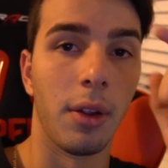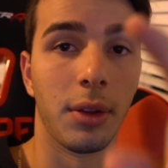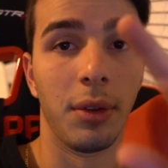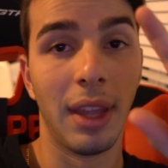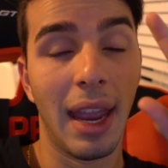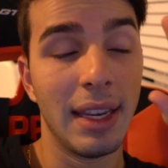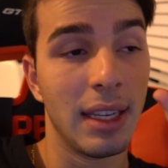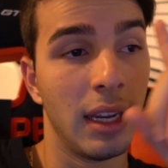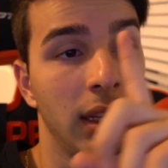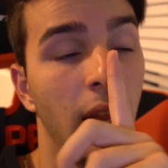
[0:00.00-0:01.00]
Faltam
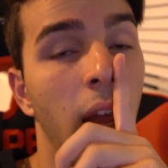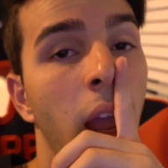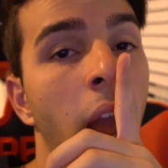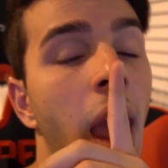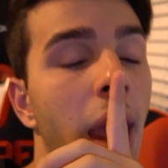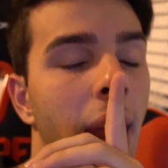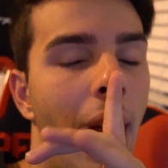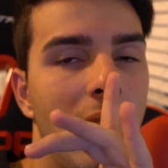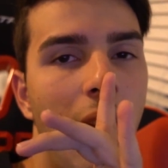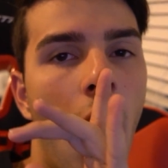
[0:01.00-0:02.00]
10 ainda. E
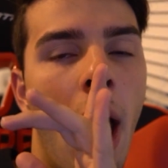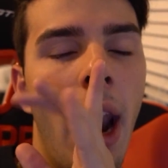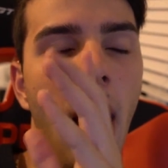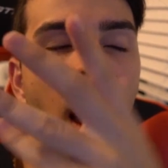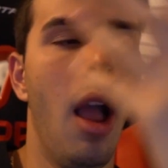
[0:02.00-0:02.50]
essa é a hora.